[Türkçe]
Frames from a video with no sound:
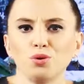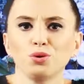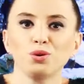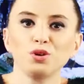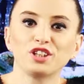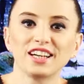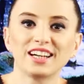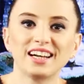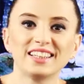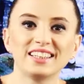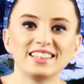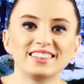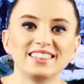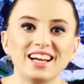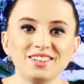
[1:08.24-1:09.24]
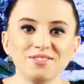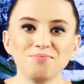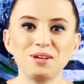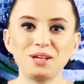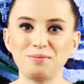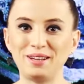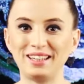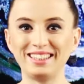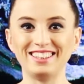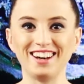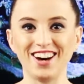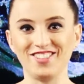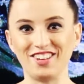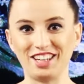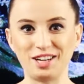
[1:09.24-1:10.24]
Türkiye Kanada'dan bir bilgi
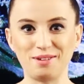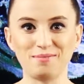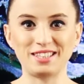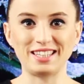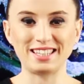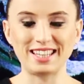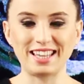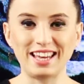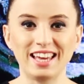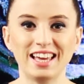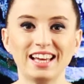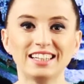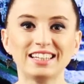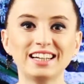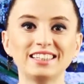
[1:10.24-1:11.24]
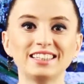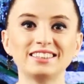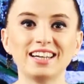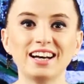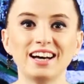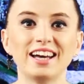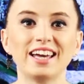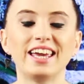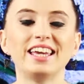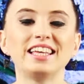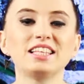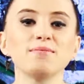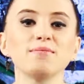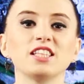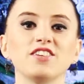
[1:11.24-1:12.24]
daha verelim sizlere. Kanada
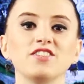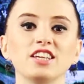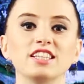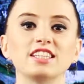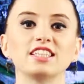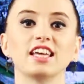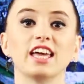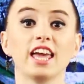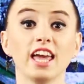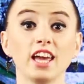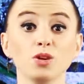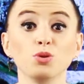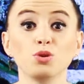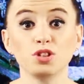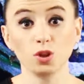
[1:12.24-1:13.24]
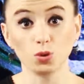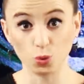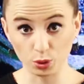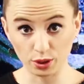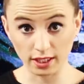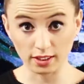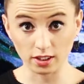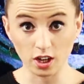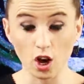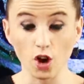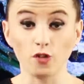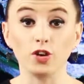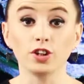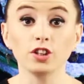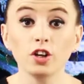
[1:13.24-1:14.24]
eğitim seviyesi en yüksek ülkedir.
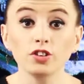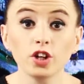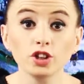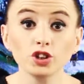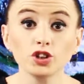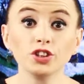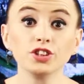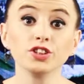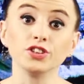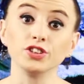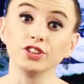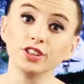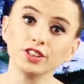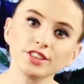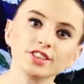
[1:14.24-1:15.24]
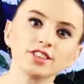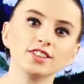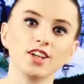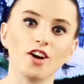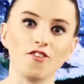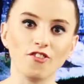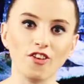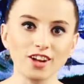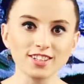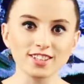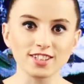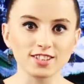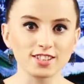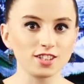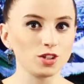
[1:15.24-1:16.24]
Vatandaşlarının yarısından
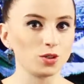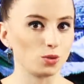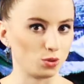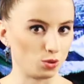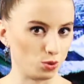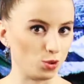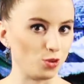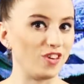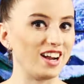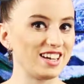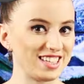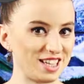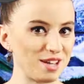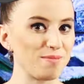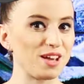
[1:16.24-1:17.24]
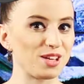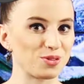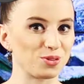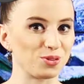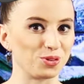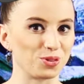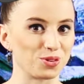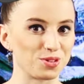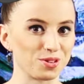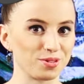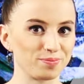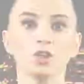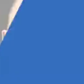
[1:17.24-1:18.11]
fazlası üniversite mezunudur.